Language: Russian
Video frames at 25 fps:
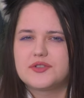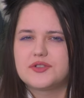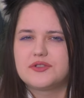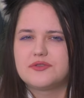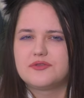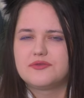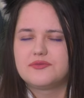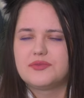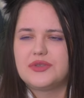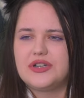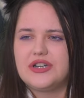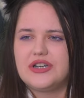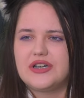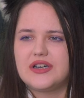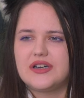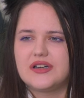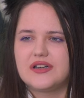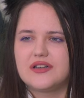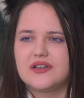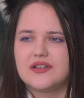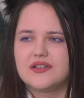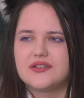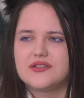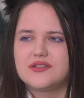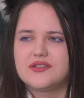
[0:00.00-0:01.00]
что у
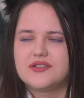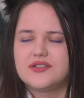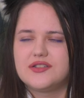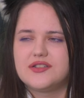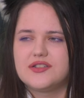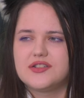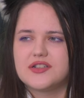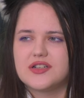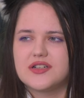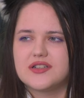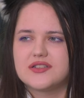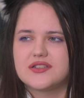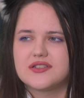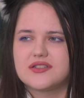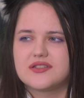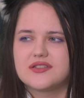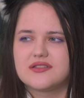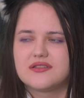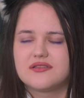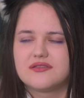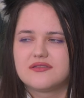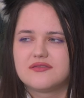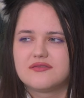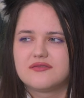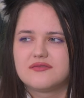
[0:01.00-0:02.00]
меня сейчас,